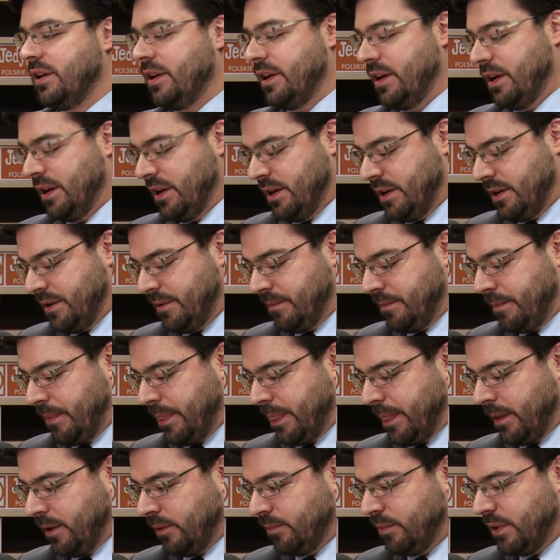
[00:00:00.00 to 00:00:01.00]

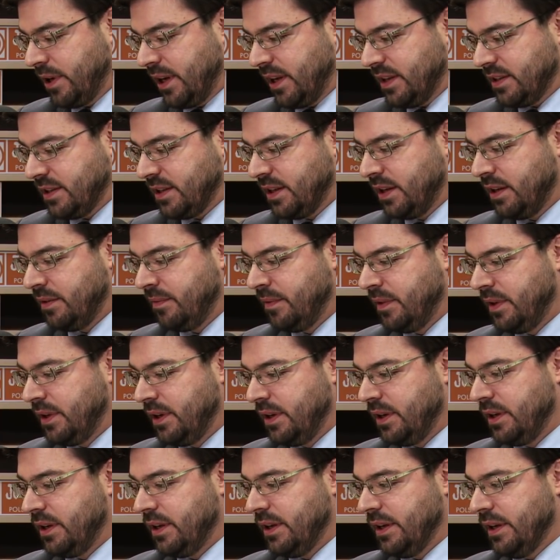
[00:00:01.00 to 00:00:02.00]
em, obraza.
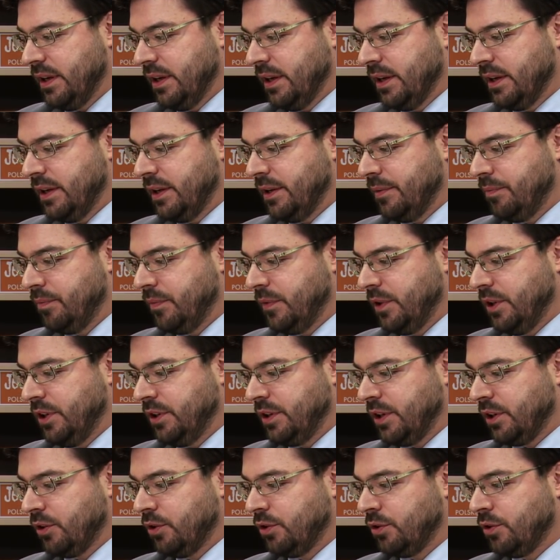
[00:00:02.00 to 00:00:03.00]

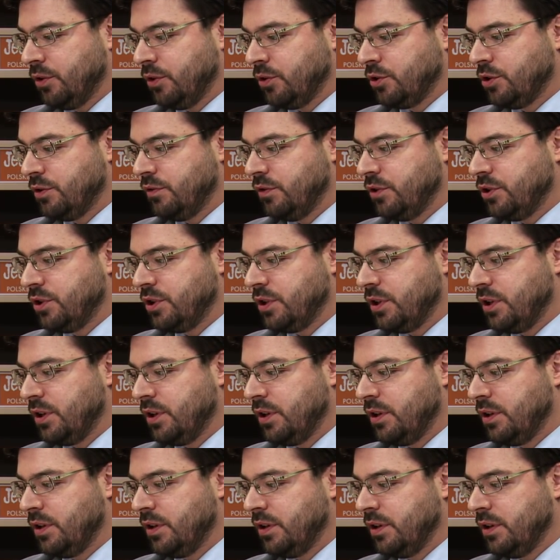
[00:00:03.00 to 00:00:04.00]
I tego
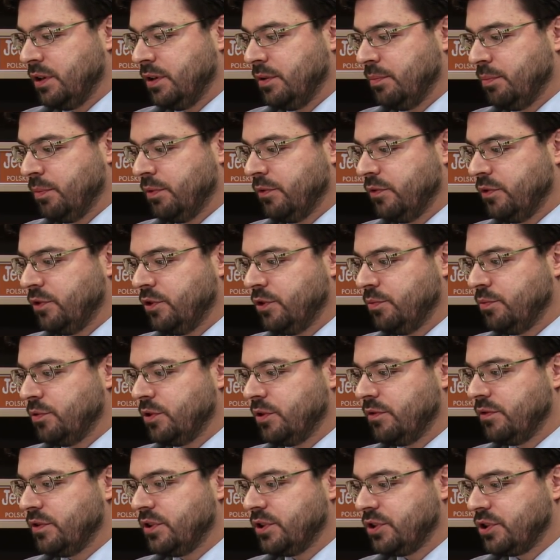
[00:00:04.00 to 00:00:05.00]
oczywiście powinniśmy
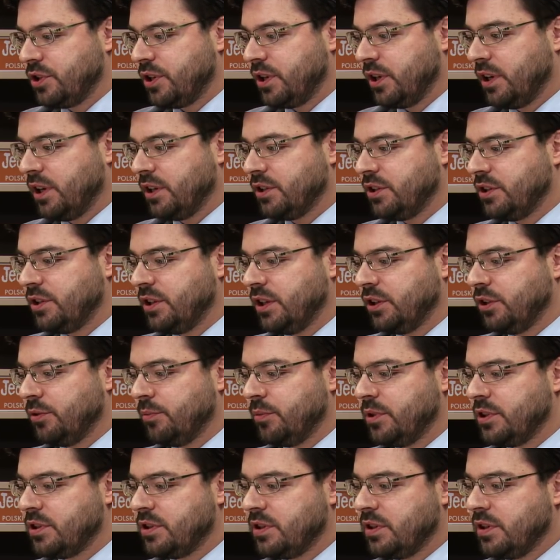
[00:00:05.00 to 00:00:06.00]
się wystrzegać.
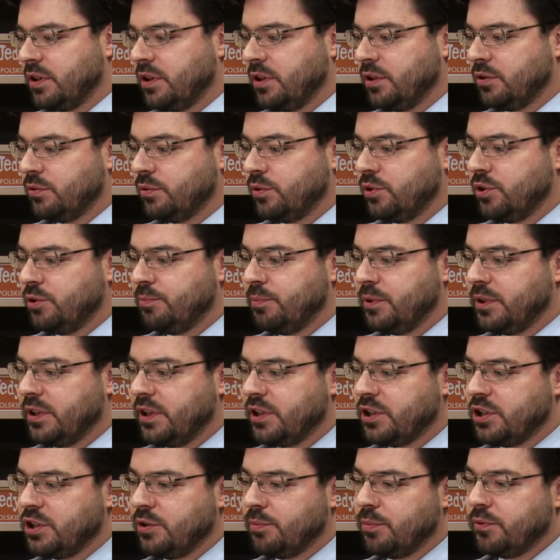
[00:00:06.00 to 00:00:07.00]
Natomiast Kukiz
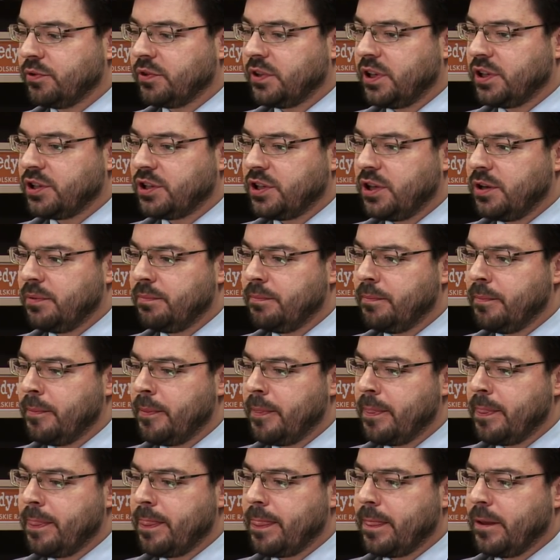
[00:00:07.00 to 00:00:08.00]
15 powtarza
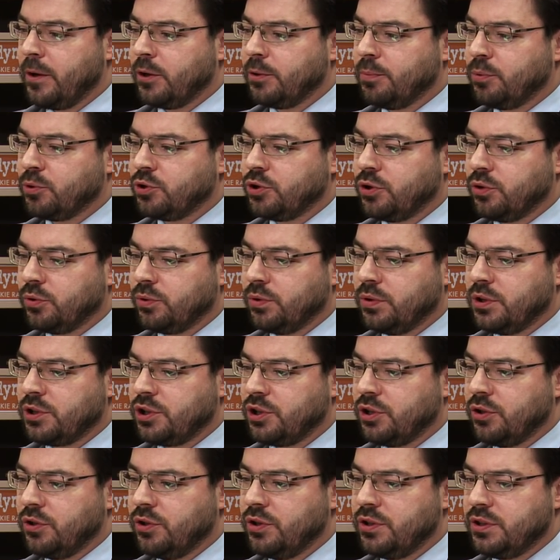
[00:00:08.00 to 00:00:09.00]
od początku
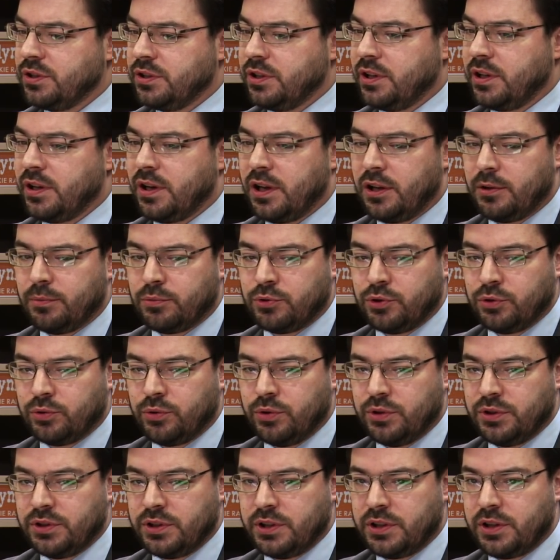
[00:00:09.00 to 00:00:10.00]
naszego istnienia, od
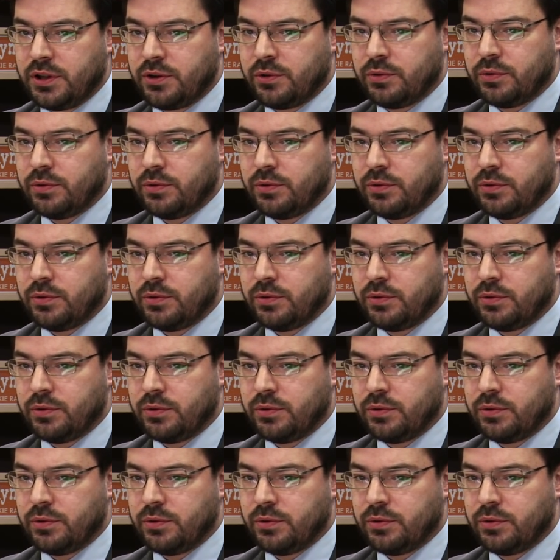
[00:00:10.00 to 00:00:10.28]
początku istnienia